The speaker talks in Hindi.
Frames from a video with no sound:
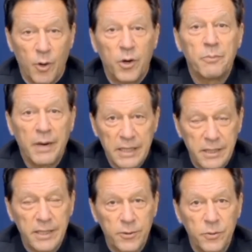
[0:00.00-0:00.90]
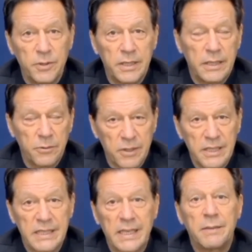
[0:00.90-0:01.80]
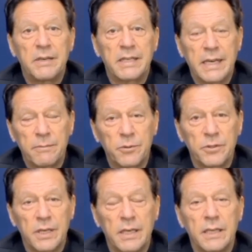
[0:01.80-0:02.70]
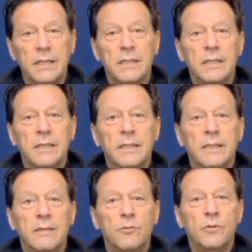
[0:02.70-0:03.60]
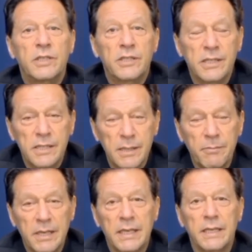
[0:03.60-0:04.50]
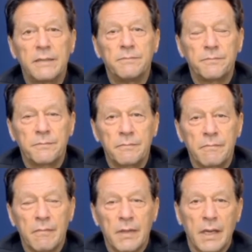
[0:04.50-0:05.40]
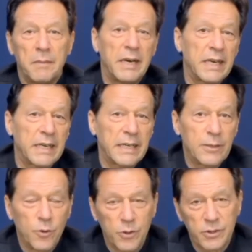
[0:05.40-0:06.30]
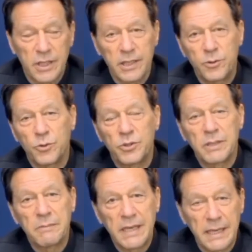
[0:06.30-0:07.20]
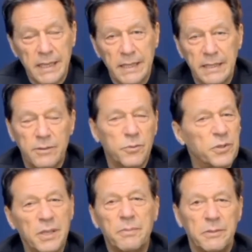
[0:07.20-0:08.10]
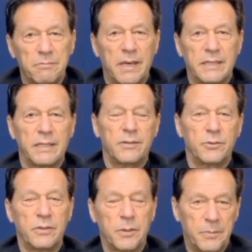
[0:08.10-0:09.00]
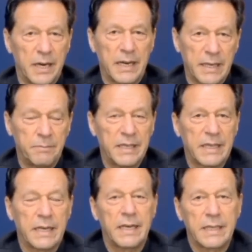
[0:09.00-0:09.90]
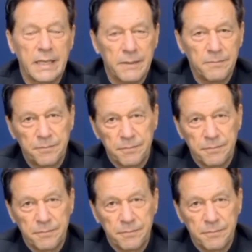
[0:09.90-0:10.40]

और बातचीत हुई कि उनका जेल में टाइम गुजरा किससे से मिले हमारे कई लोग थे जो उनसे मिलने आए तो वो सब की बातचीत हुई और फिर आगे हमने करना क्या